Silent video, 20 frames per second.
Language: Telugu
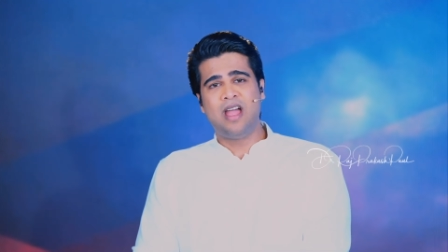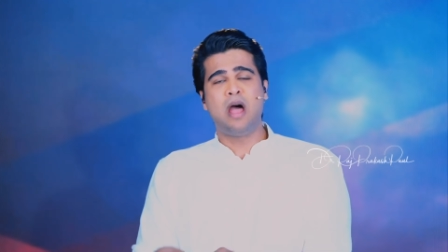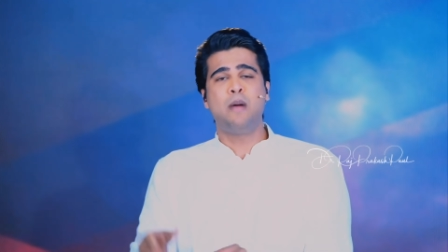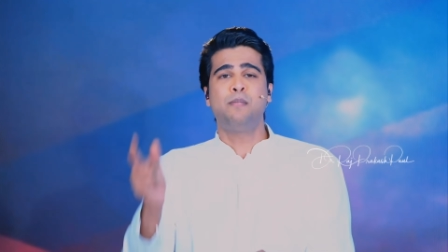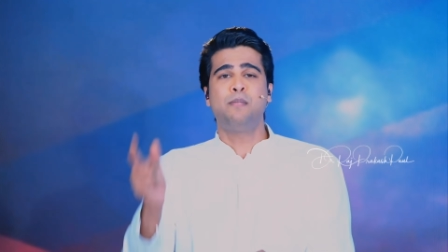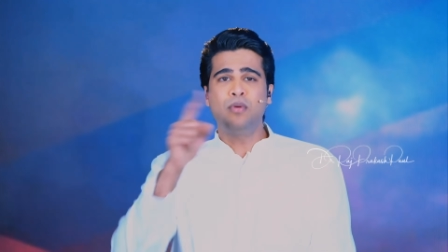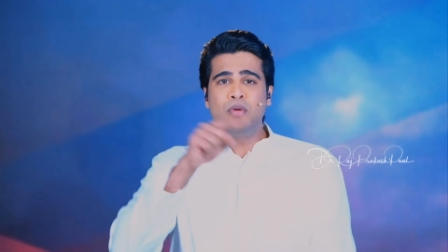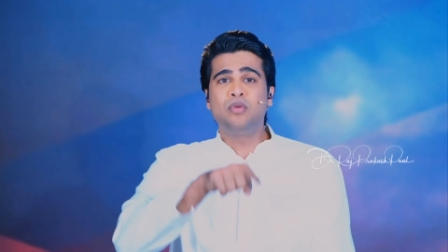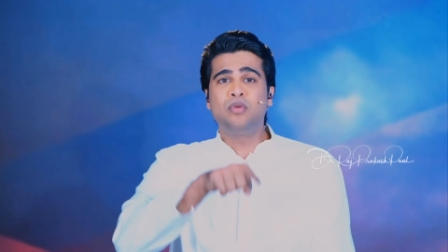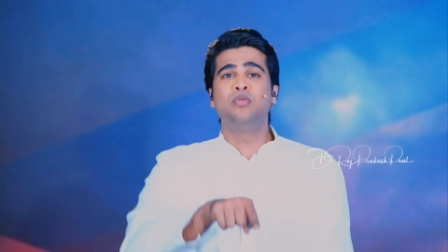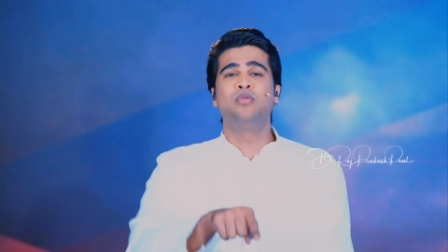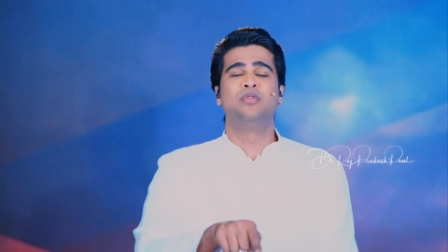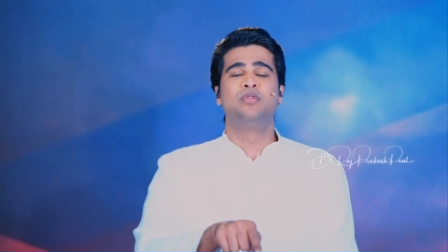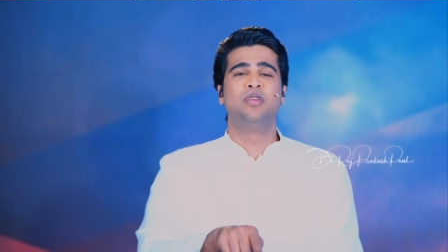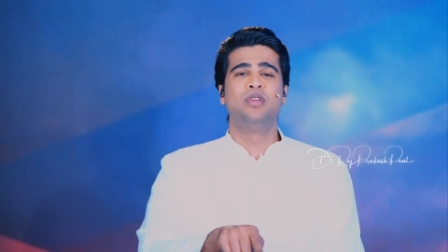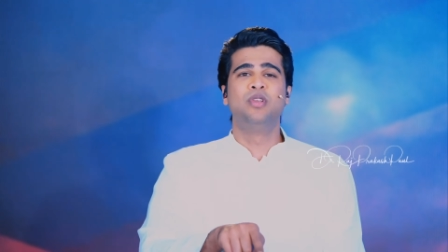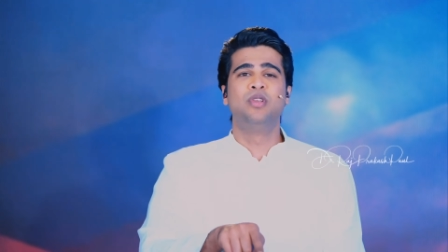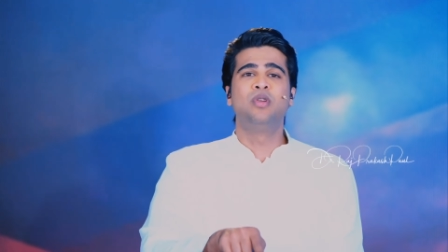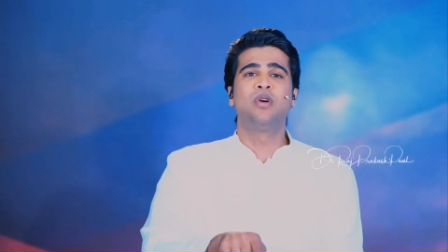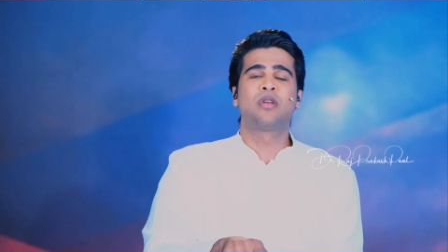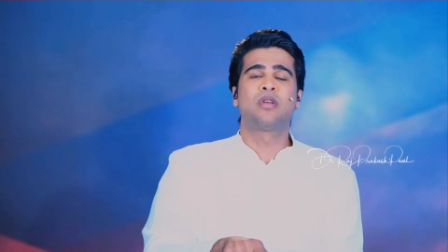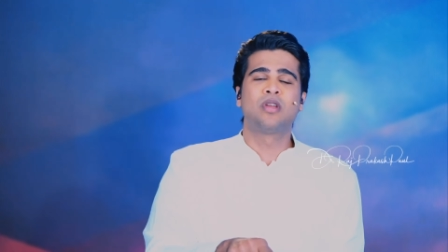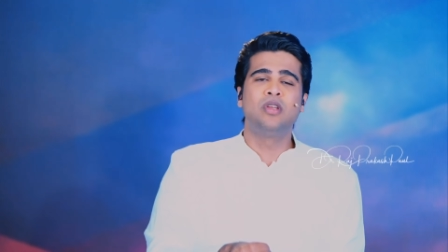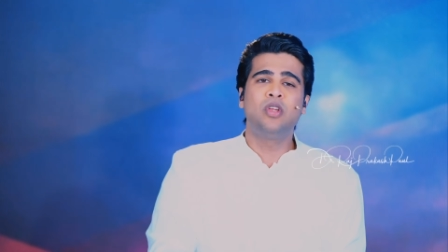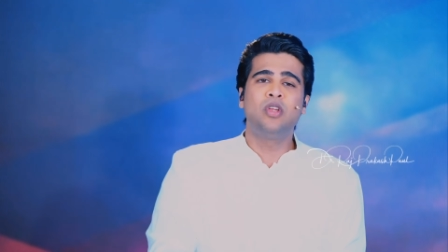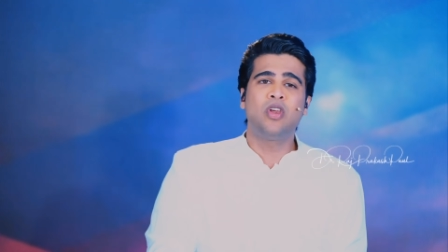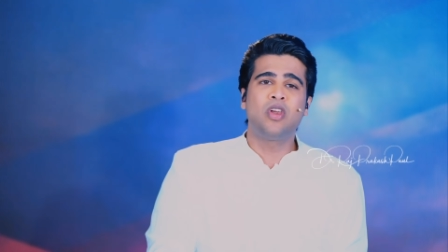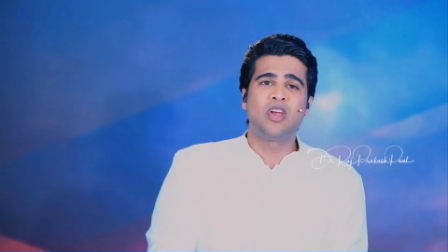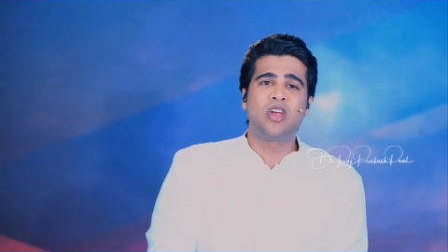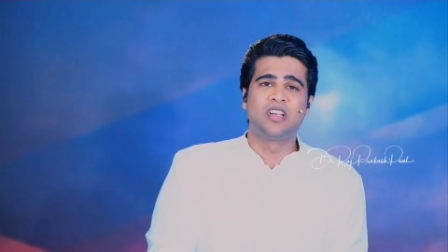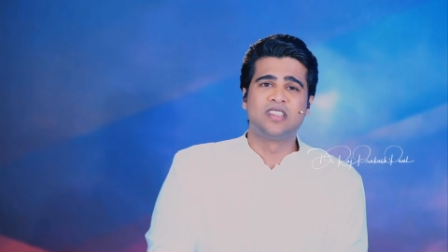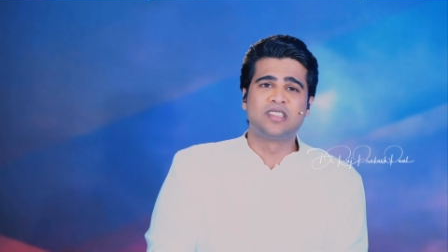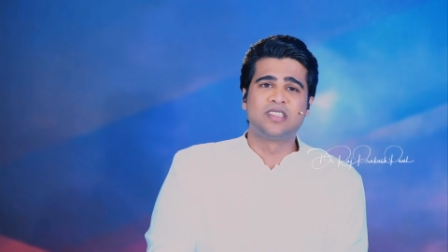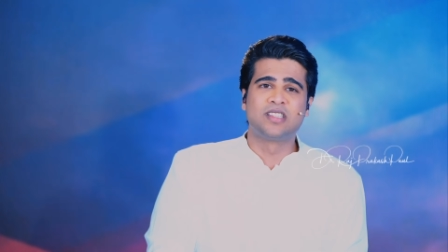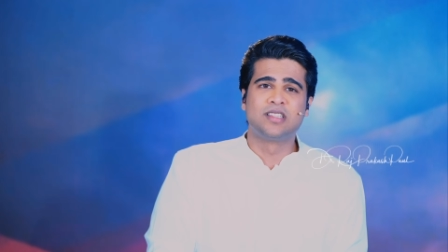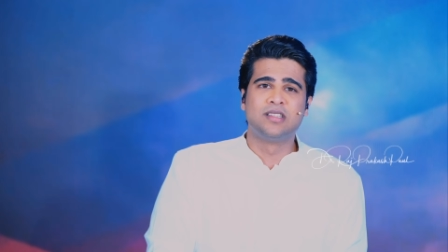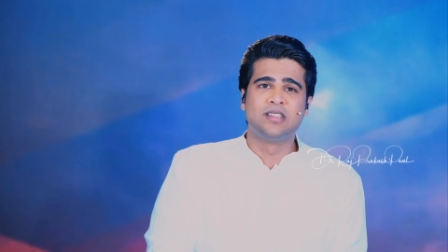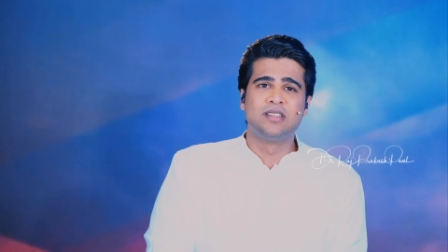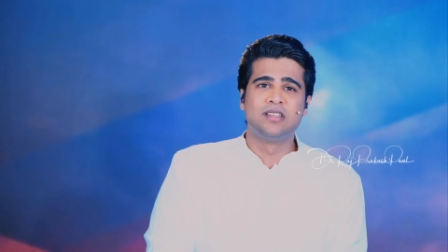అప్పుడు నువ్వు యువర్ యువర్ లాస్ట్